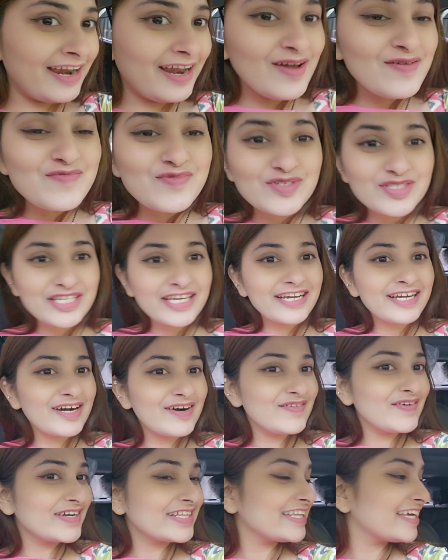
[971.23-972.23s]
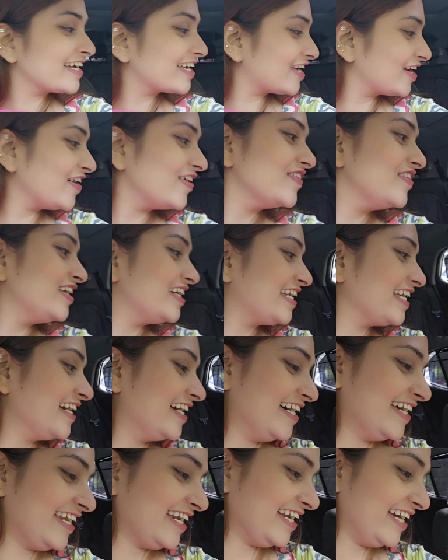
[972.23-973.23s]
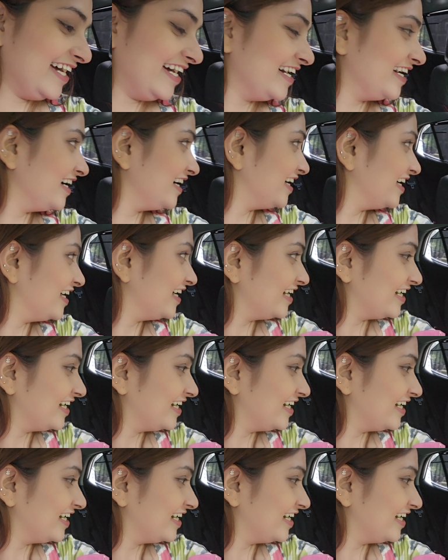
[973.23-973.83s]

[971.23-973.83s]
रहे हैं मुझे ये कवर देख के उल्टी आ रही है कवर